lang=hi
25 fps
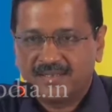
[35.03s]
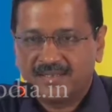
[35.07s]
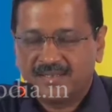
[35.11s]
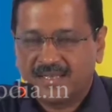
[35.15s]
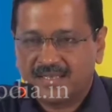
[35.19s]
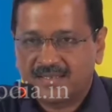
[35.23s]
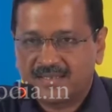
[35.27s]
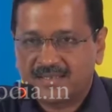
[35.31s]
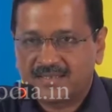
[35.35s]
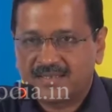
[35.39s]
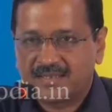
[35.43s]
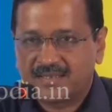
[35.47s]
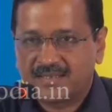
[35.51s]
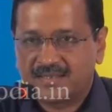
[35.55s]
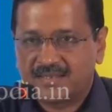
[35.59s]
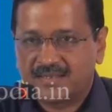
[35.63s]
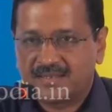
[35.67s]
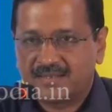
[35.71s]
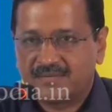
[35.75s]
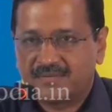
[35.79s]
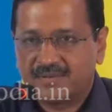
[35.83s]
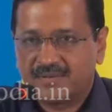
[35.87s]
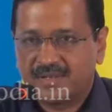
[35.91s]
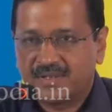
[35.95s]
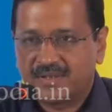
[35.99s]
and that is the
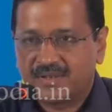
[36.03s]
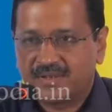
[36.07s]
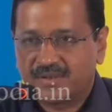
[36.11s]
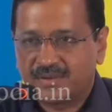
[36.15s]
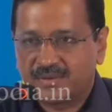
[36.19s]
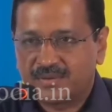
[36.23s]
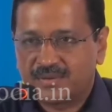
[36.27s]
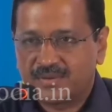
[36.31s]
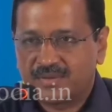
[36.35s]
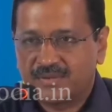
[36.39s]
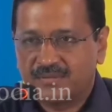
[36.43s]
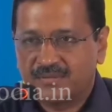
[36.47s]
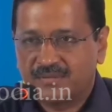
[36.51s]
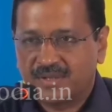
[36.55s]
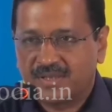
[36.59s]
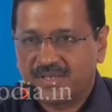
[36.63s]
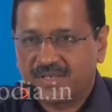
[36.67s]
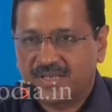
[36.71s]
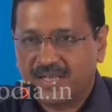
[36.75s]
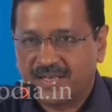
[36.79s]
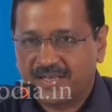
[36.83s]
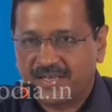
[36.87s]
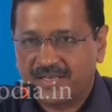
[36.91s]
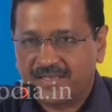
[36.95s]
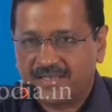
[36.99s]
reason we introduce the
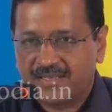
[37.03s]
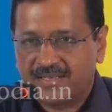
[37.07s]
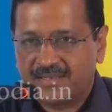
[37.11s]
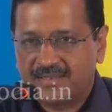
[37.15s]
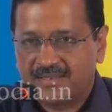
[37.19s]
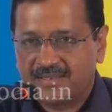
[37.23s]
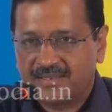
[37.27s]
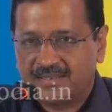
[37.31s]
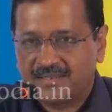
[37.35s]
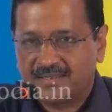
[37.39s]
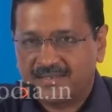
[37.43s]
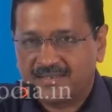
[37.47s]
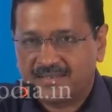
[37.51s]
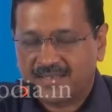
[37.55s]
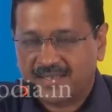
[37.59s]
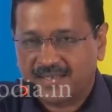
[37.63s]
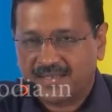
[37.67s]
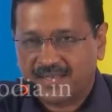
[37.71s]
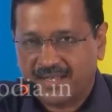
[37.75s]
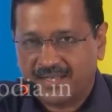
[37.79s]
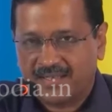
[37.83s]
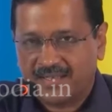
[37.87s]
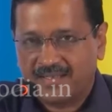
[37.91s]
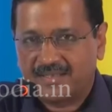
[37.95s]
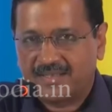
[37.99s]
word guarantee that it is a
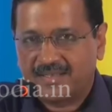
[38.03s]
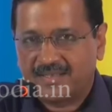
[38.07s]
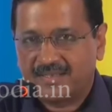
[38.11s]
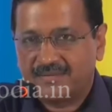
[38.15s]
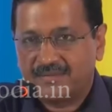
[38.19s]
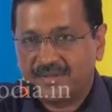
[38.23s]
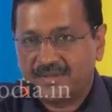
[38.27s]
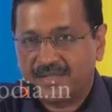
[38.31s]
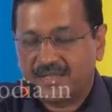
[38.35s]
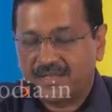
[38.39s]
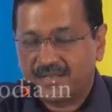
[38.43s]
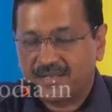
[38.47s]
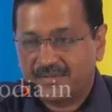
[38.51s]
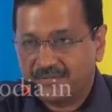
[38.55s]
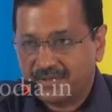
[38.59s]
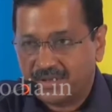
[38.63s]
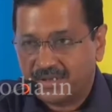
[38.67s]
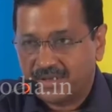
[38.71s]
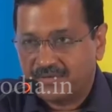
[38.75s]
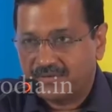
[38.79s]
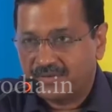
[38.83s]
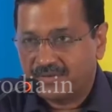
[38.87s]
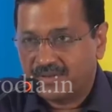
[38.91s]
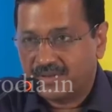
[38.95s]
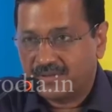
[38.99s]
guarantee we are in
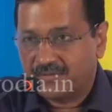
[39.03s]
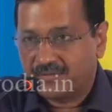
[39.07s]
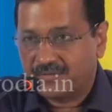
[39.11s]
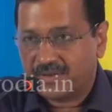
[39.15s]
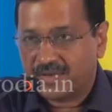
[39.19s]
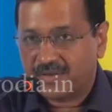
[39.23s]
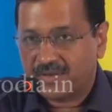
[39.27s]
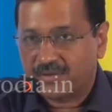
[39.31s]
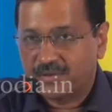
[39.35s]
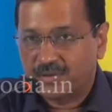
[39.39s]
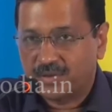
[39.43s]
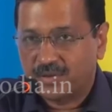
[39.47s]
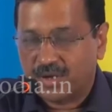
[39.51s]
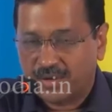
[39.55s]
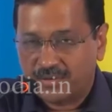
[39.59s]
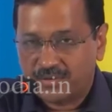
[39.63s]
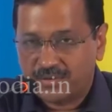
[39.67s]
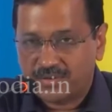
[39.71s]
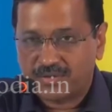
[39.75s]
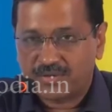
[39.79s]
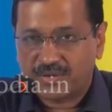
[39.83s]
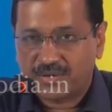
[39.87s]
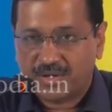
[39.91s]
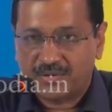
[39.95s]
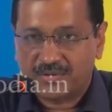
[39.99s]
we in fact go
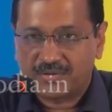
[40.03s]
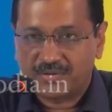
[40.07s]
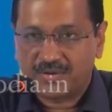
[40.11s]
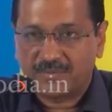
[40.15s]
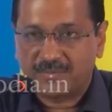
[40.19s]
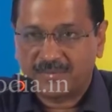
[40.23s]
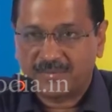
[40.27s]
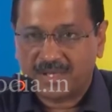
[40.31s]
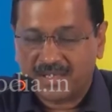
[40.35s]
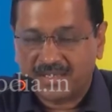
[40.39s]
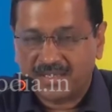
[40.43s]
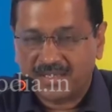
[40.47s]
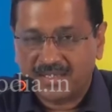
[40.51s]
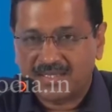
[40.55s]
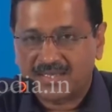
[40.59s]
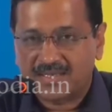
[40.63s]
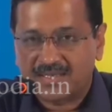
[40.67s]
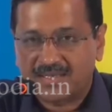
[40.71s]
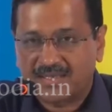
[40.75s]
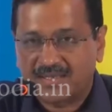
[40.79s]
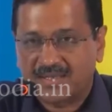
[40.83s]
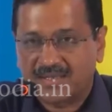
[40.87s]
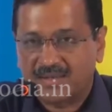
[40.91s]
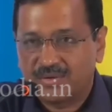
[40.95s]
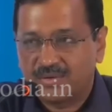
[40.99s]
house to house हम घर घर
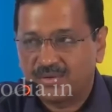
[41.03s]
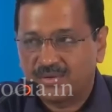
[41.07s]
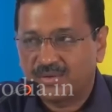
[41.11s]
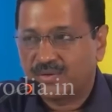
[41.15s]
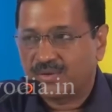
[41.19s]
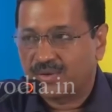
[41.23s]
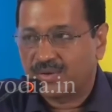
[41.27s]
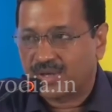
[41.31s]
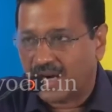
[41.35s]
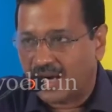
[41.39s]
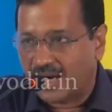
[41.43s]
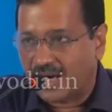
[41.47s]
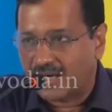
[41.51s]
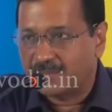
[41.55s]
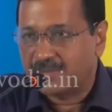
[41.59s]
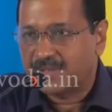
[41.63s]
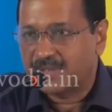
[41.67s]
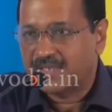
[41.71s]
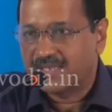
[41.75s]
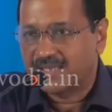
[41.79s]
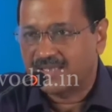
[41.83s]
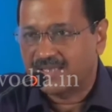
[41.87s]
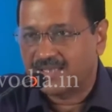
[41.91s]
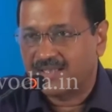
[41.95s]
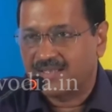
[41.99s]
जाके लोगों को कार्ड
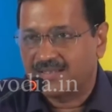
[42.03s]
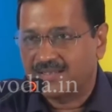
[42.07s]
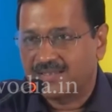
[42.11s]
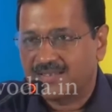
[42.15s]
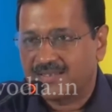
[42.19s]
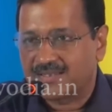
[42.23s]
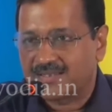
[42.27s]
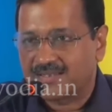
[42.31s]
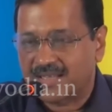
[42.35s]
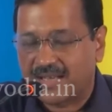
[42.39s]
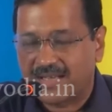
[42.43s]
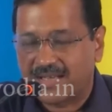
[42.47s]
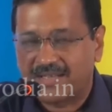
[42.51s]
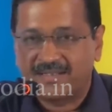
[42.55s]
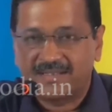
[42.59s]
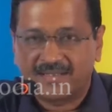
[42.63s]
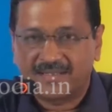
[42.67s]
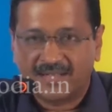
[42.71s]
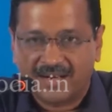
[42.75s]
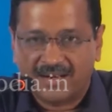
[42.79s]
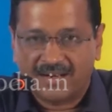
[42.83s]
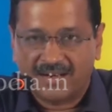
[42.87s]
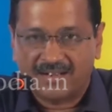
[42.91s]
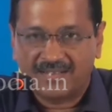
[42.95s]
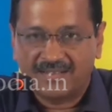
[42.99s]
भी दे के आते हैं साइंड
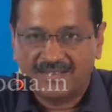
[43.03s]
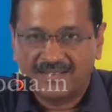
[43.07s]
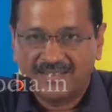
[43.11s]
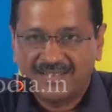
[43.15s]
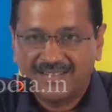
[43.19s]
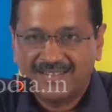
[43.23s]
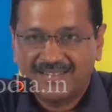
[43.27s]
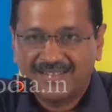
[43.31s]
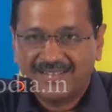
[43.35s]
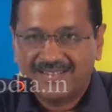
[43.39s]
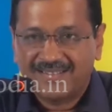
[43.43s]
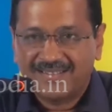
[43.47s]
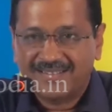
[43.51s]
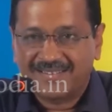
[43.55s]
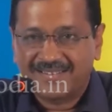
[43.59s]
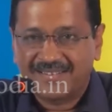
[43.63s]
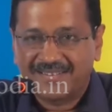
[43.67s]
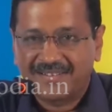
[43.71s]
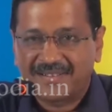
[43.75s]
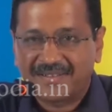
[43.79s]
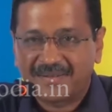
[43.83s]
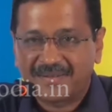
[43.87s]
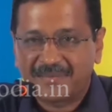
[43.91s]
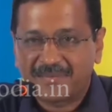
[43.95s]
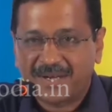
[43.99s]
कार्ड कि
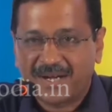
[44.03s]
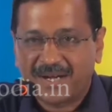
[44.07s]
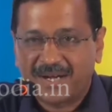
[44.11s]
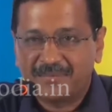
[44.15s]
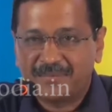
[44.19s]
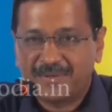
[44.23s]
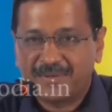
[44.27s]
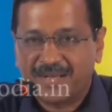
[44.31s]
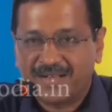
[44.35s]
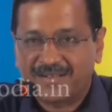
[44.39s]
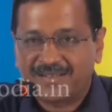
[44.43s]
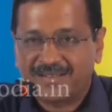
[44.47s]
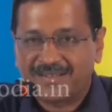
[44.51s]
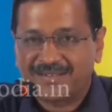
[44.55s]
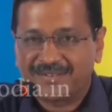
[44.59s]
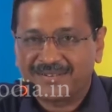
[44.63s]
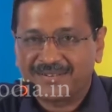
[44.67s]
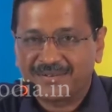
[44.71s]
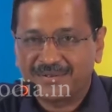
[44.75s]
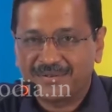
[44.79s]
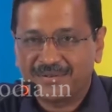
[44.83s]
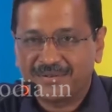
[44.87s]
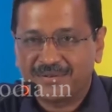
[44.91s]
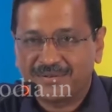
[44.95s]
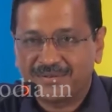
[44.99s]
अगर हम काम ना करें
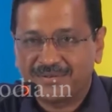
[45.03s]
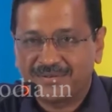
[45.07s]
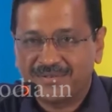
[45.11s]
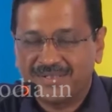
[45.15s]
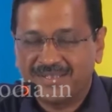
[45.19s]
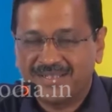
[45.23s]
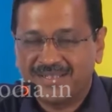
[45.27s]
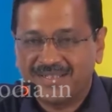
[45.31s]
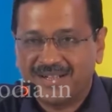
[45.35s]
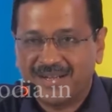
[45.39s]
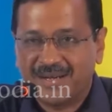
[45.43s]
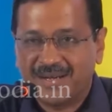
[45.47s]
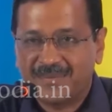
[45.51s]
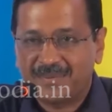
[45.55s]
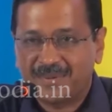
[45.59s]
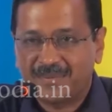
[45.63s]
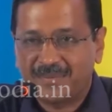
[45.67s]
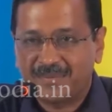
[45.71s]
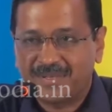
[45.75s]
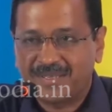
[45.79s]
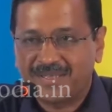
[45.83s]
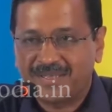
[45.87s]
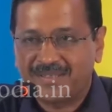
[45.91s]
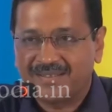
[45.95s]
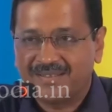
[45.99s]
तो आप
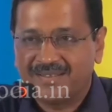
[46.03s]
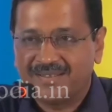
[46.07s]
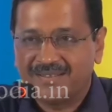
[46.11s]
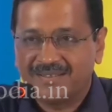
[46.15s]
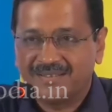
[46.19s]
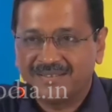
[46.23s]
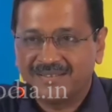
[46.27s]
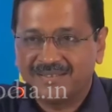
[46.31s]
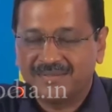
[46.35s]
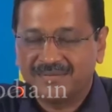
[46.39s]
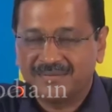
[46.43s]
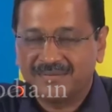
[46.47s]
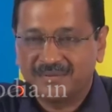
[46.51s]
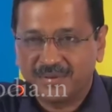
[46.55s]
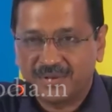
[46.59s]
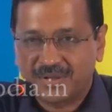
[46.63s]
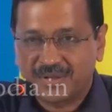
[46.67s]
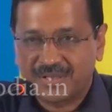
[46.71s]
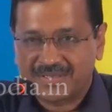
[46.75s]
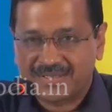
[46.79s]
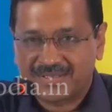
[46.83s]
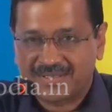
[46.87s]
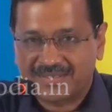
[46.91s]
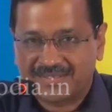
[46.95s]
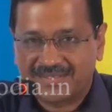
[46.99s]
हमें वो
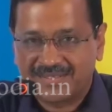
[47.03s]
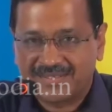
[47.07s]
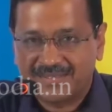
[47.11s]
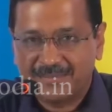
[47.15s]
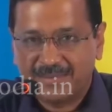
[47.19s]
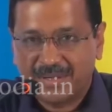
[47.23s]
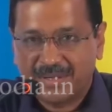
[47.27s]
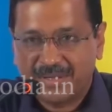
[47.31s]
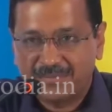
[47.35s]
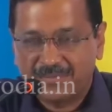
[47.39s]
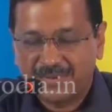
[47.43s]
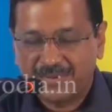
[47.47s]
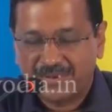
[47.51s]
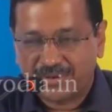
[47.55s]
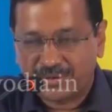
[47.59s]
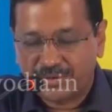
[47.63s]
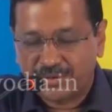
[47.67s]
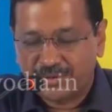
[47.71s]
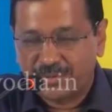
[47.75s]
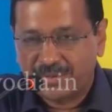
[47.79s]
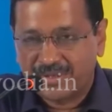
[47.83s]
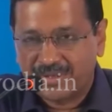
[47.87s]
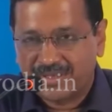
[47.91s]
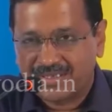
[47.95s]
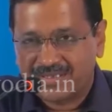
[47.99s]
कर सकते हैं बाद में
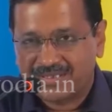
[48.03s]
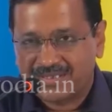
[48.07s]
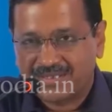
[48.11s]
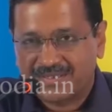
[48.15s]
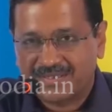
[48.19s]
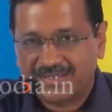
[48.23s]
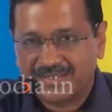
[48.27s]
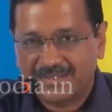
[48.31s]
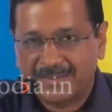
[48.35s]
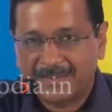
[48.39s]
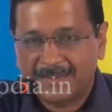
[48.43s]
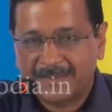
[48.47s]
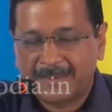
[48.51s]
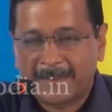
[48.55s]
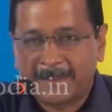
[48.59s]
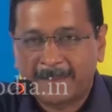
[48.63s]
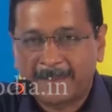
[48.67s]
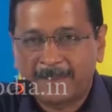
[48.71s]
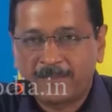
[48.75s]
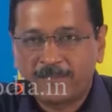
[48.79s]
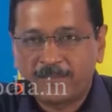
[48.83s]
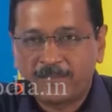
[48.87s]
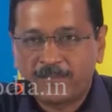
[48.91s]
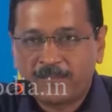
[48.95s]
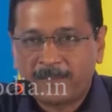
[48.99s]
स्यू भी कर सकते हैं
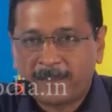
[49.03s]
